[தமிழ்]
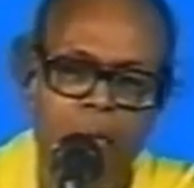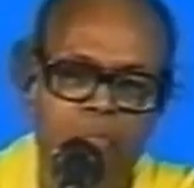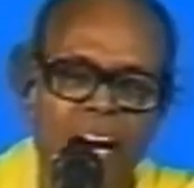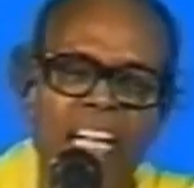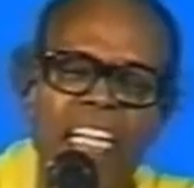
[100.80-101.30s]

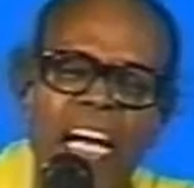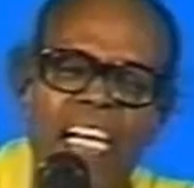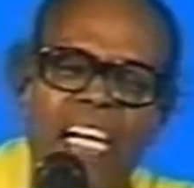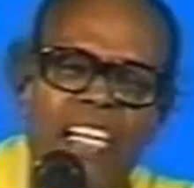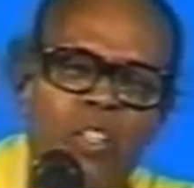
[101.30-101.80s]

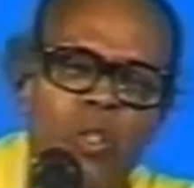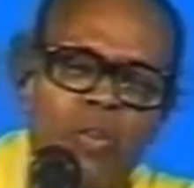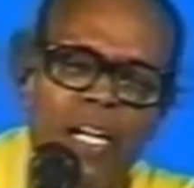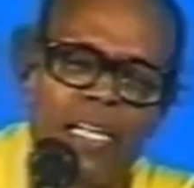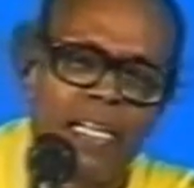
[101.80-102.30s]
மனிதனாக நடந்து
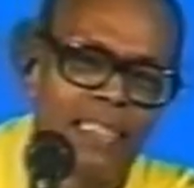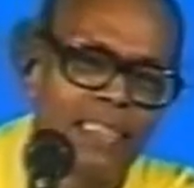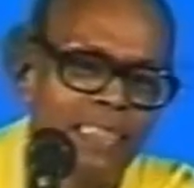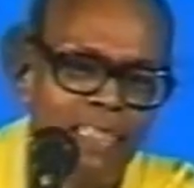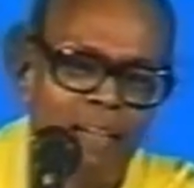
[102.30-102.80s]
கொள்வார்கள்
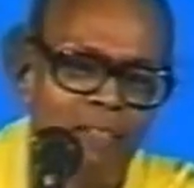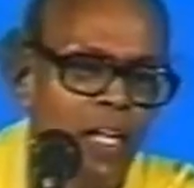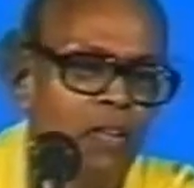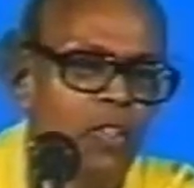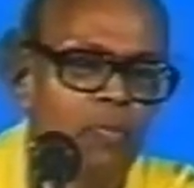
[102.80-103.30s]

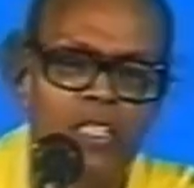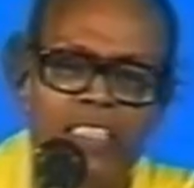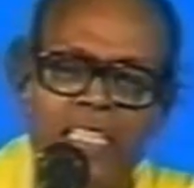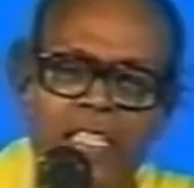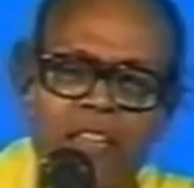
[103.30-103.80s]
வள்ளுவன்
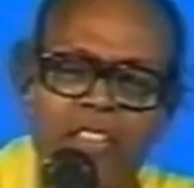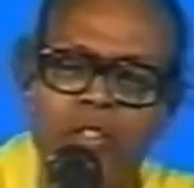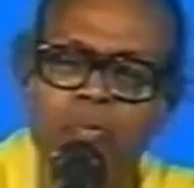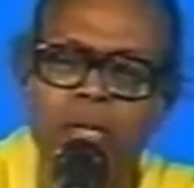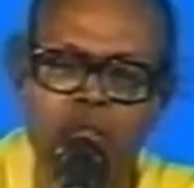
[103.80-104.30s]
போல்
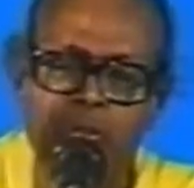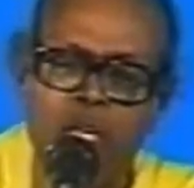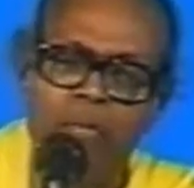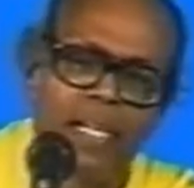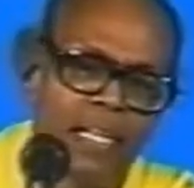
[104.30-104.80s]
செத்தவனுக்கு ஒப்பாக
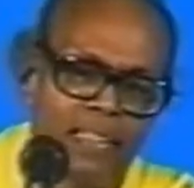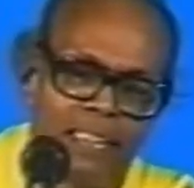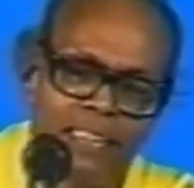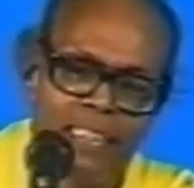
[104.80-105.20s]
சொல்ல மாட்டான்